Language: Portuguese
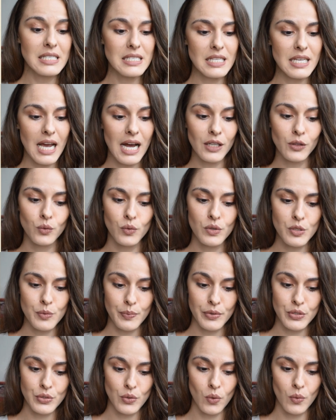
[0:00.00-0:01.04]
Se há duas
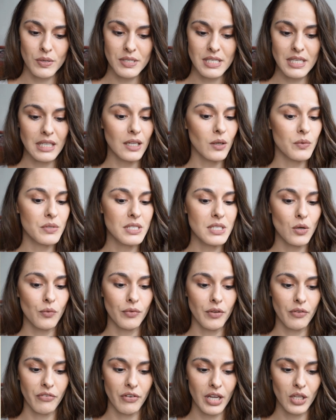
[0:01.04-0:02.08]
pessoas que não estão
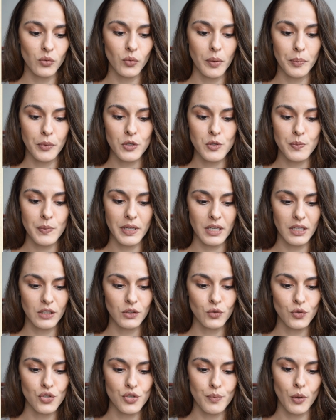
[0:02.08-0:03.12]
vivendo e
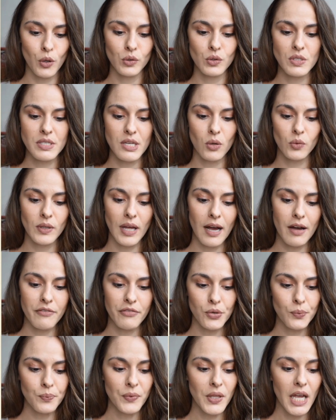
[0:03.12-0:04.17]
prosperando de modo
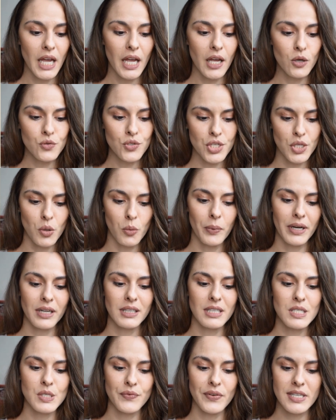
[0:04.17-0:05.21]
saudável, eu digo para
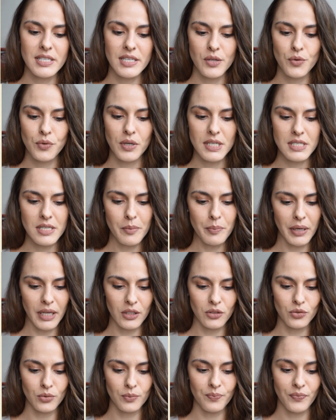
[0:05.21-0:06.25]
desfazer o
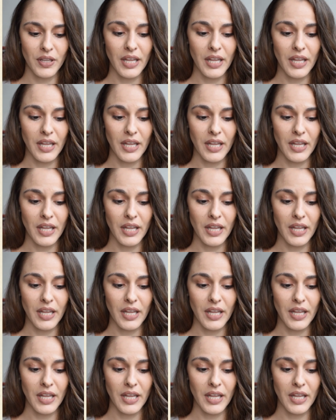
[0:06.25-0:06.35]
casamento.